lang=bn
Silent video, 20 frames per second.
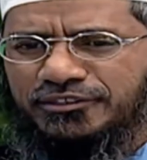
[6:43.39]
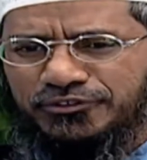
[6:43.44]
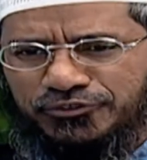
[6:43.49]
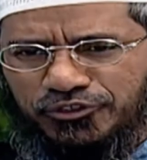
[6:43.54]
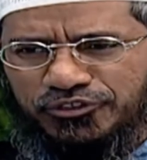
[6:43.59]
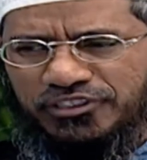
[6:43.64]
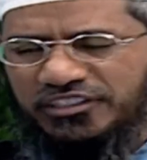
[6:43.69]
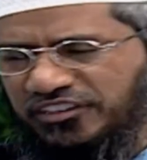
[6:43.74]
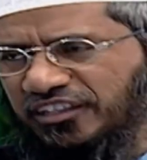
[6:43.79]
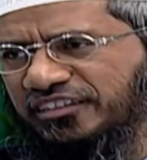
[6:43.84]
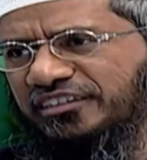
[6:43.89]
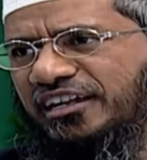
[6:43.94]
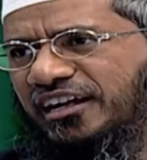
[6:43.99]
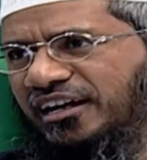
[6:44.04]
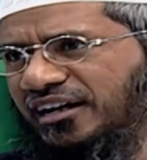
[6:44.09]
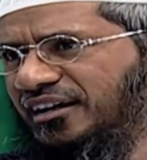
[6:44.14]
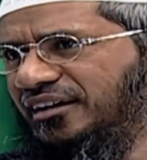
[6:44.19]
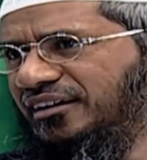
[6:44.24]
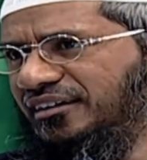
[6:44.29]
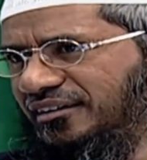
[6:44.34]
তাহলে
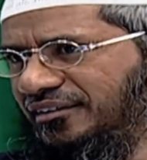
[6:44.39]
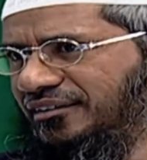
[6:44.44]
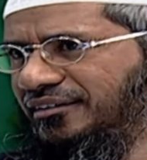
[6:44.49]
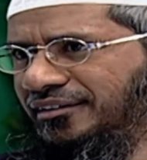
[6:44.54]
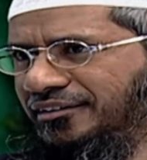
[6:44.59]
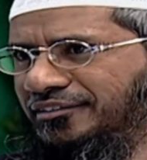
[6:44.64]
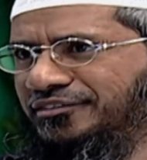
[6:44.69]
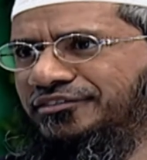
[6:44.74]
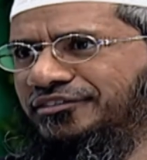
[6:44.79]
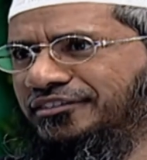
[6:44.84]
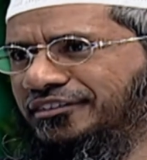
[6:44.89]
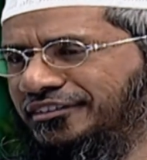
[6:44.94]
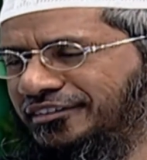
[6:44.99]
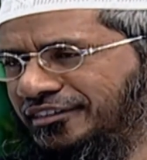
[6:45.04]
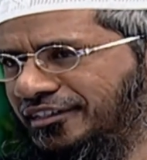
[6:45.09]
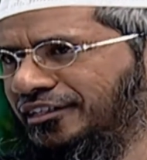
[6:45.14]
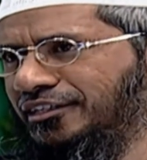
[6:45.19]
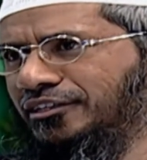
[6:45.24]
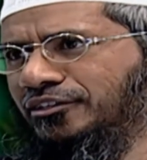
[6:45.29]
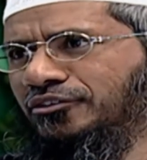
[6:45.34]
সদকা হচ্ছে
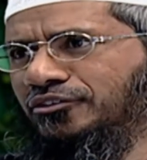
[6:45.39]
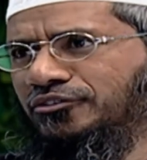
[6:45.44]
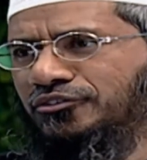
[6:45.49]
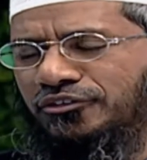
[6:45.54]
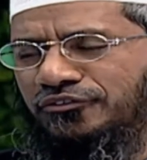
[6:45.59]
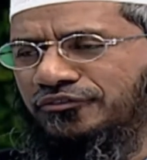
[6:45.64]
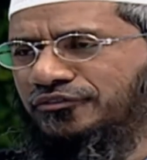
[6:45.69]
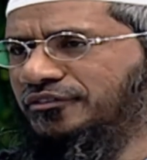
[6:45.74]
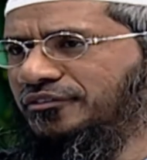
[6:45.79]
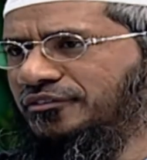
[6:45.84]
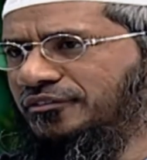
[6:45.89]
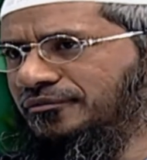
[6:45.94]
তিন কেজি